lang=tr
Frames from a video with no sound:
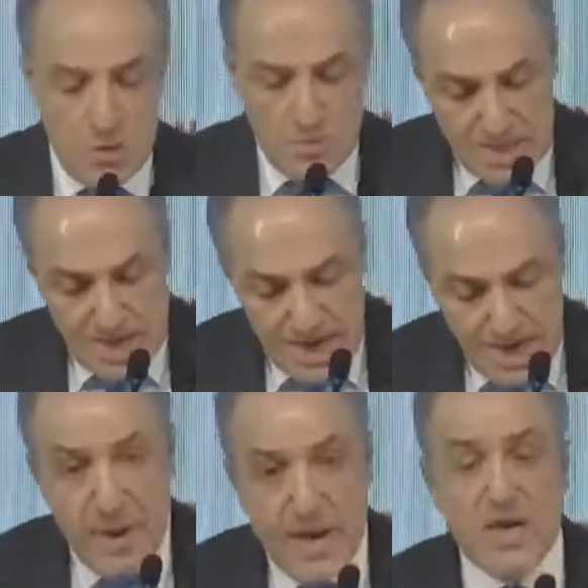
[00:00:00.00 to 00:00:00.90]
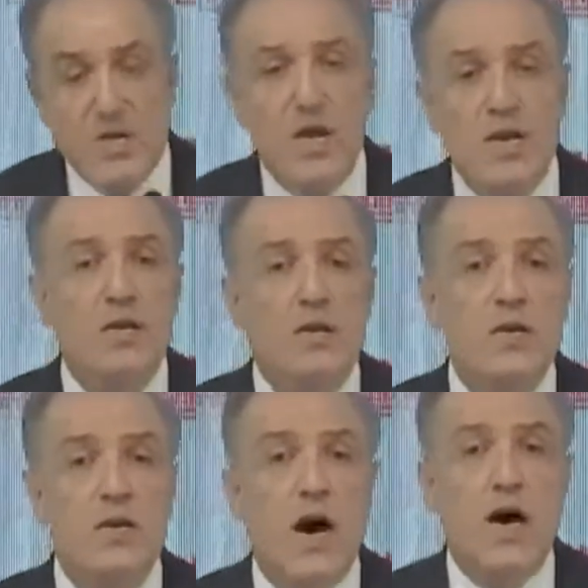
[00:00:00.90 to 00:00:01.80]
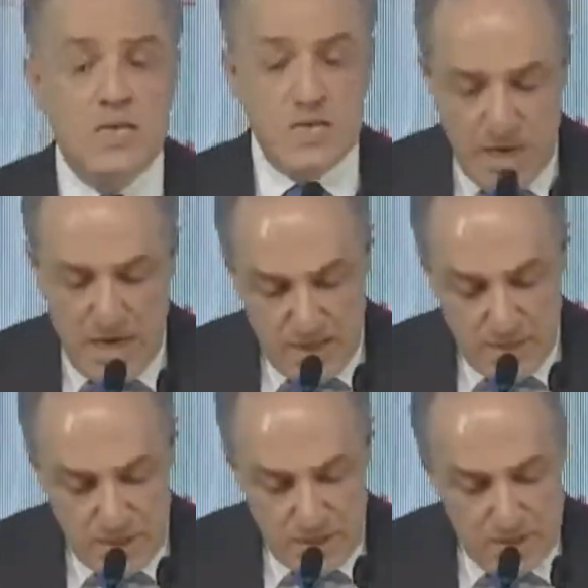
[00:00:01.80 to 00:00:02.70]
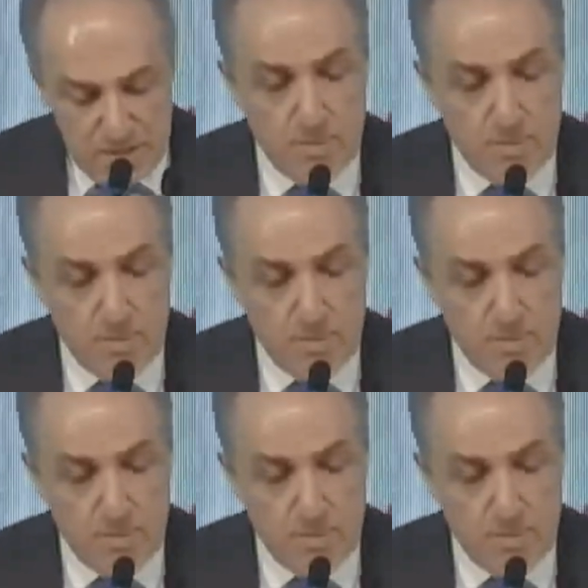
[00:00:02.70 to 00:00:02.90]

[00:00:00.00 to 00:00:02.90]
bizlerle paylaşan aziz milletimiz.